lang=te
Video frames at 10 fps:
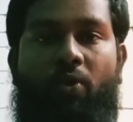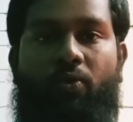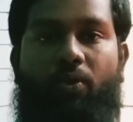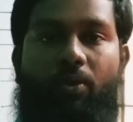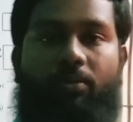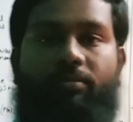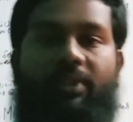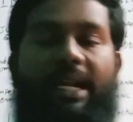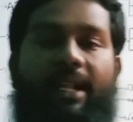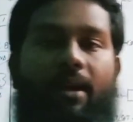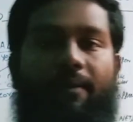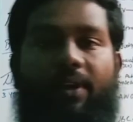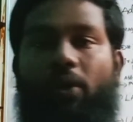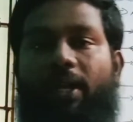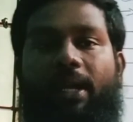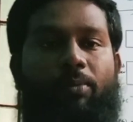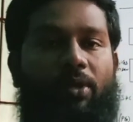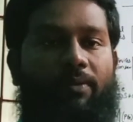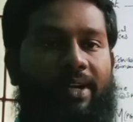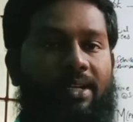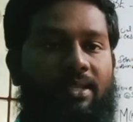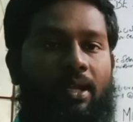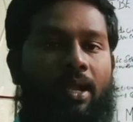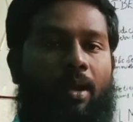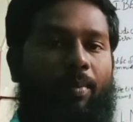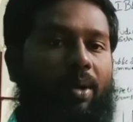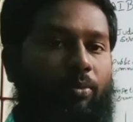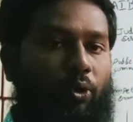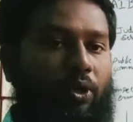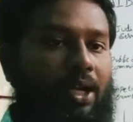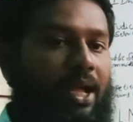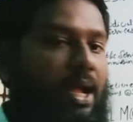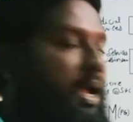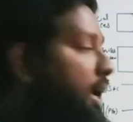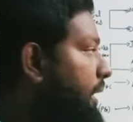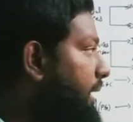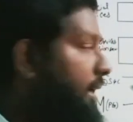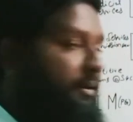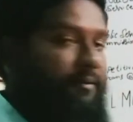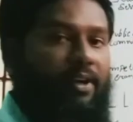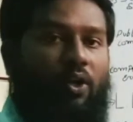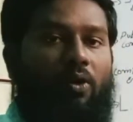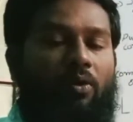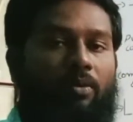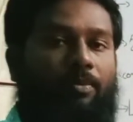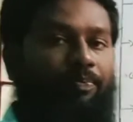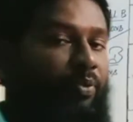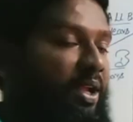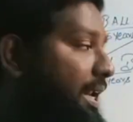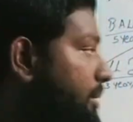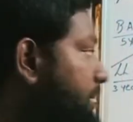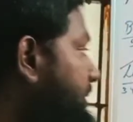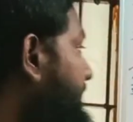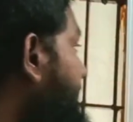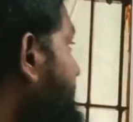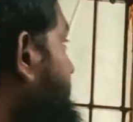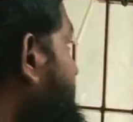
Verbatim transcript: సో డైరెక్ట్గా వీడియోలోకి వెళ్ళిపోదాం ఫ్రెండ్స్ మనం టోటల్గా ఈ వీడియోలో ఎల్ఎల్పి త్రీ ఇయర్స్